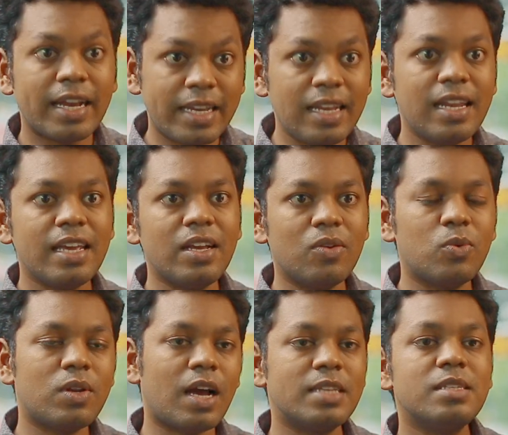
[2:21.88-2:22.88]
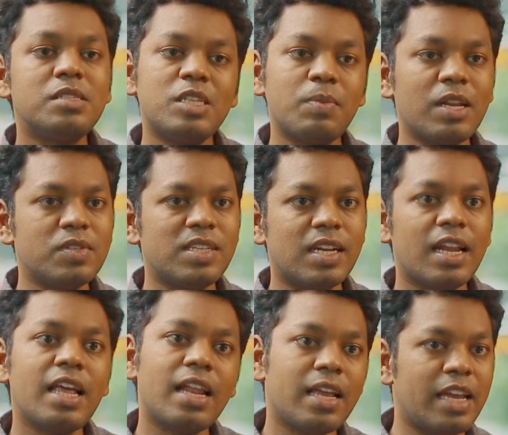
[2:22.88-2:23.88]
லக்கிலி ஒரு அதிர்ஷ்டமான விஷயம்
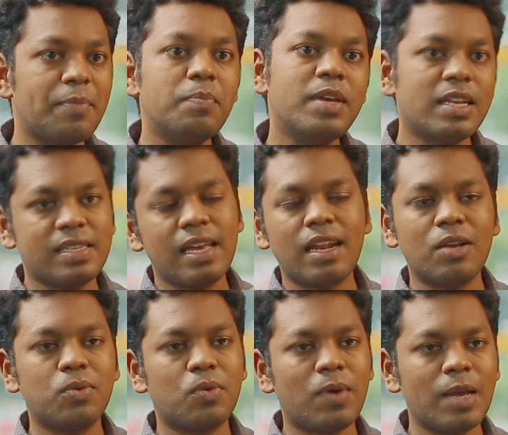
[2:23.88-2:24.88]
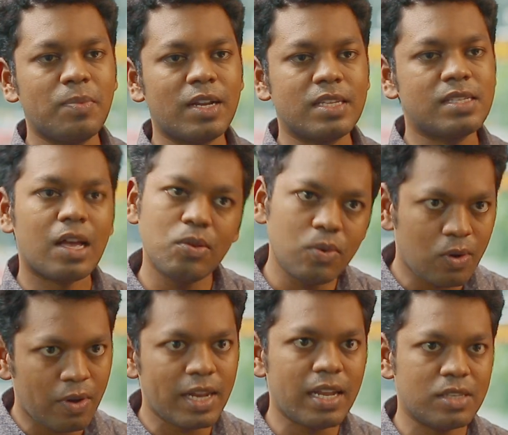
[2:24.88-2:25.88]
என்னன்னா நான் எம்பிஏ சேர்ற ஒரு வாய்ப்பு கிடைச்சது
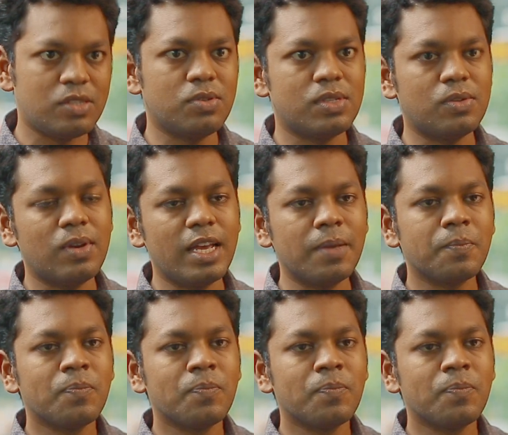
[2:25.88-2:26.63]
அதுவும் லோயலா இன்ஸ்டியூஷனுக்குள்ளேயே